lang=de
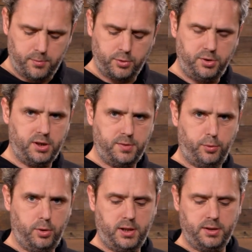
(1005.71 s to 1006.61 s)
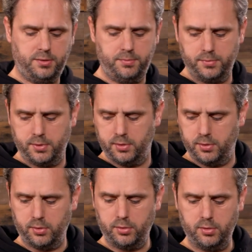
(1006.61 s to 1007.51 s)
montiere ich Pullrad
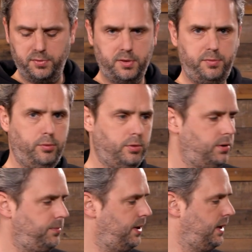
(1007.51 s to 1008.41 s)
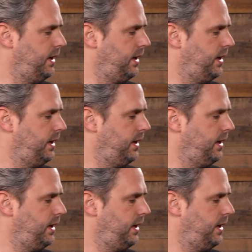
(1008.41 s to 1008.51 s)
und Lüfterflügel.